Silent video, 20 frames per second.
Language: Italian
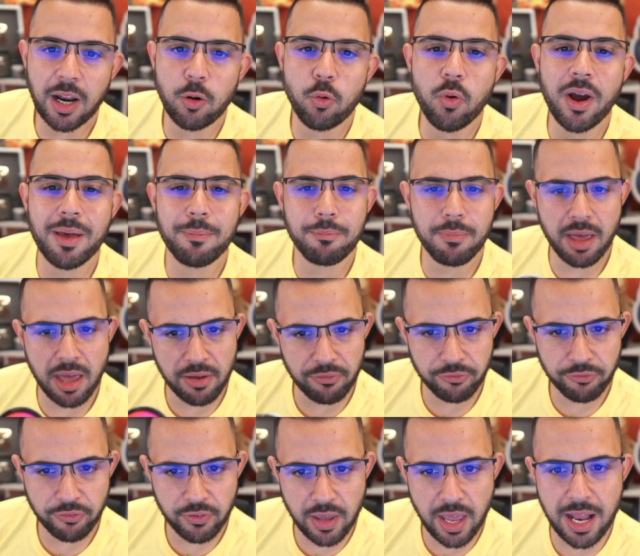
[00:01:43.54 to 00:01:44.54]
Allora,
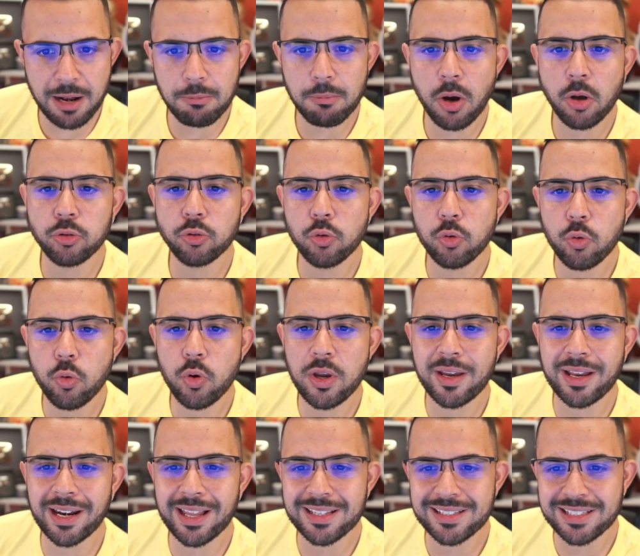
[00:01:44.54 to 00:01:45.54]
l'UMF è il modo in
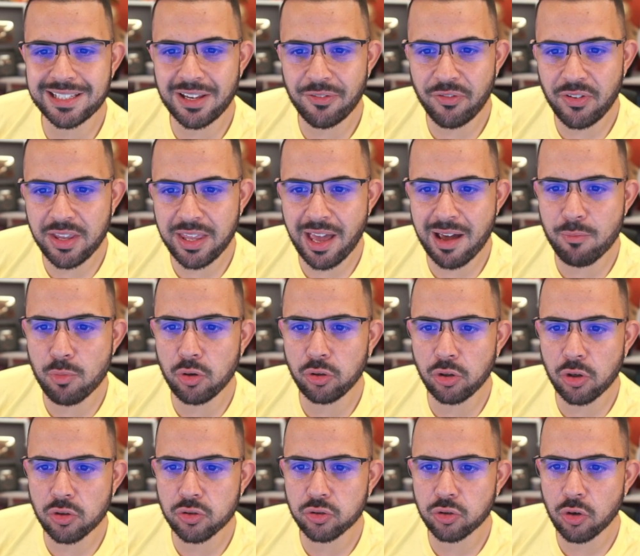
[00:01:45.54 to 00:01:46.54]
cui classifichiamo il
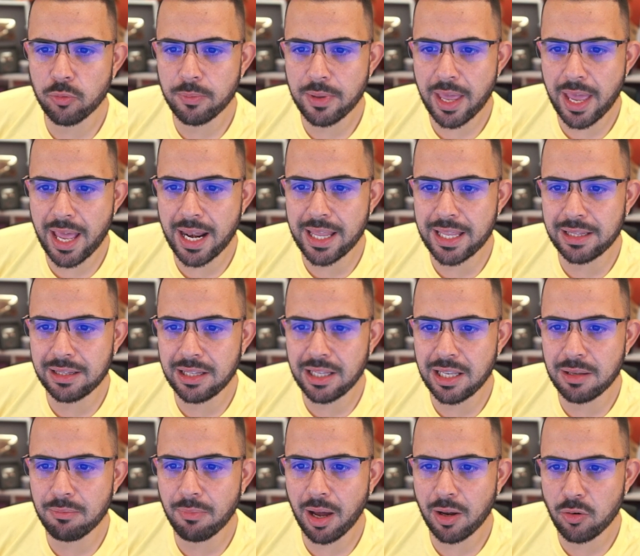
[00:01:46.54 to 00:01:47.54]
nostro miele
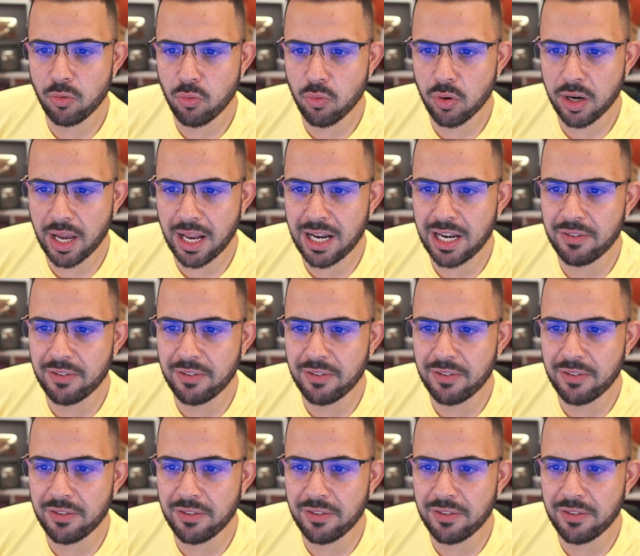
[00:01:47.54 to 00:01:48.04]
di Manuka.